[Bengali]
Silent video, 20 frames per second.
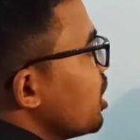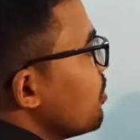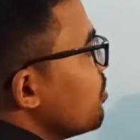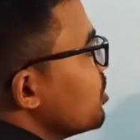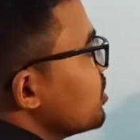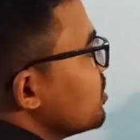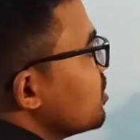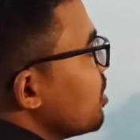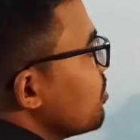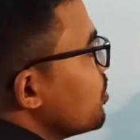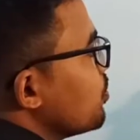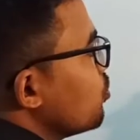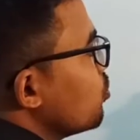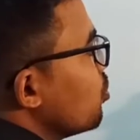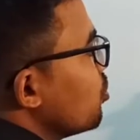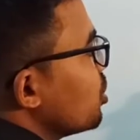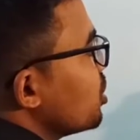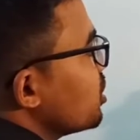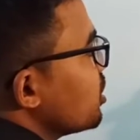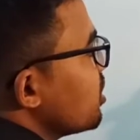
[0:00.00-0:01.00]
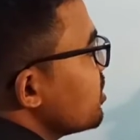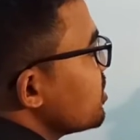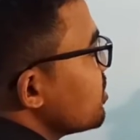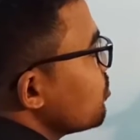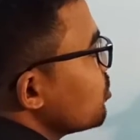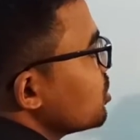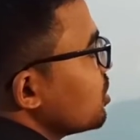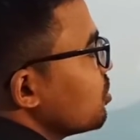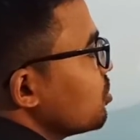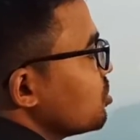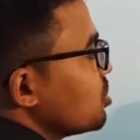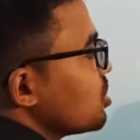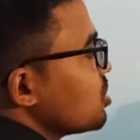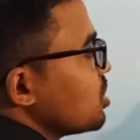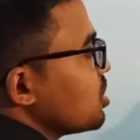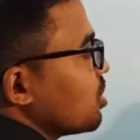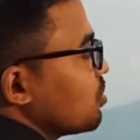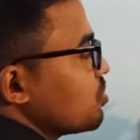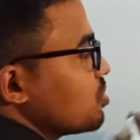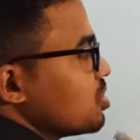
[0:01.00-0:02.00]
এবিসি আমি পুরো ডিটেলসে বোঝানোর
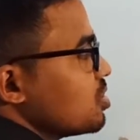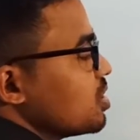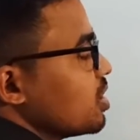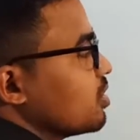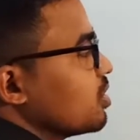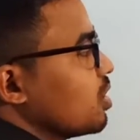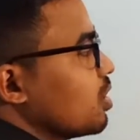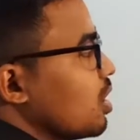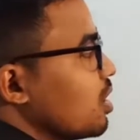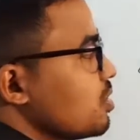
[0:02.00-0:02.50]
চেষ্টা করছি যাতে